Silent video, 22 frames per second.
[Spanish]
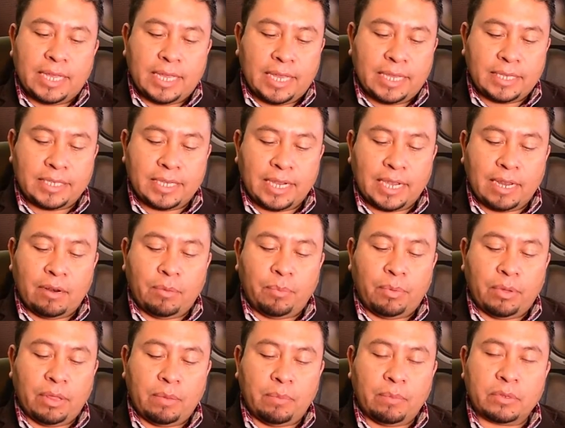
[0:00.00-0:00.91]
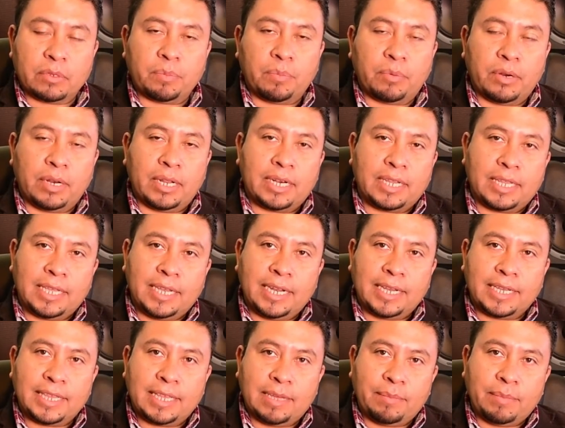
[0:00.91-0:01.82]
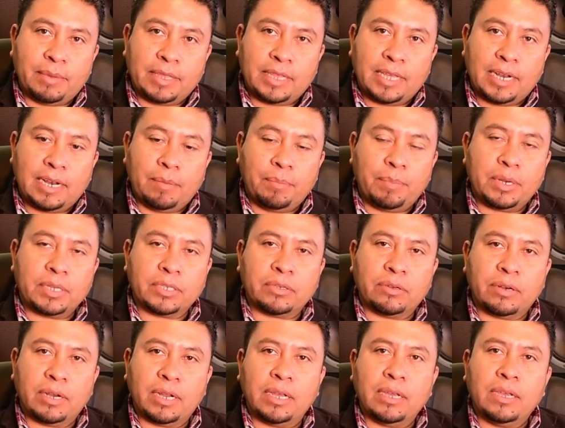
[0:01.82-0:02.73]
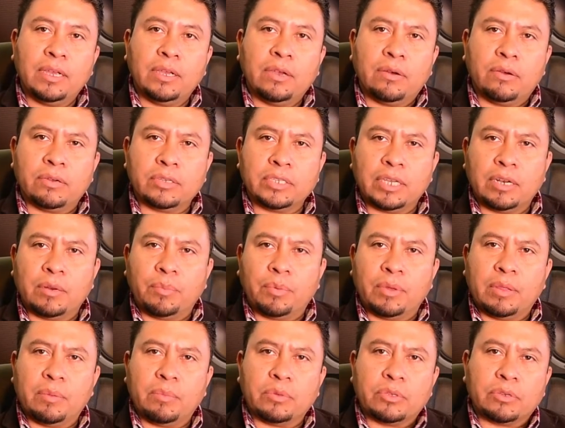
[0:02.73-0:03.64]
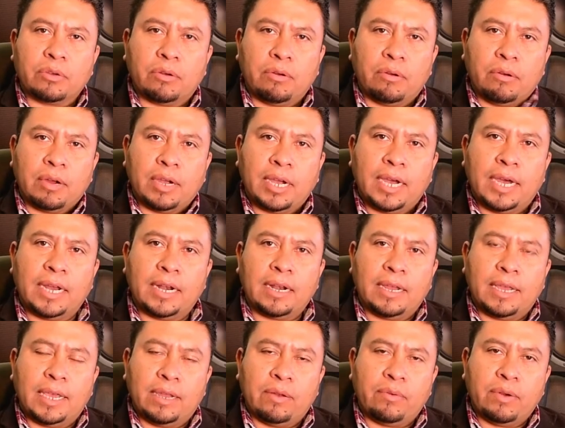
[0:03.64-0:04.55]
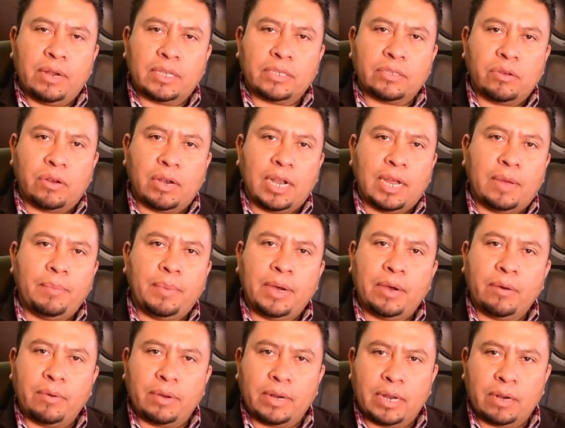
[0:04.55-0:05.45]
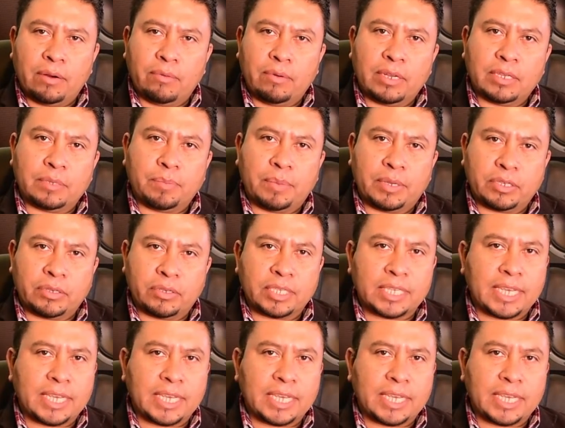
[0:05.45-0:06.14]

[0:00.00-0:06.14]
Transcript: ya sea que lo podemos poner directamente a la persona o se lo podemos colocar en una solapa o en algún espacio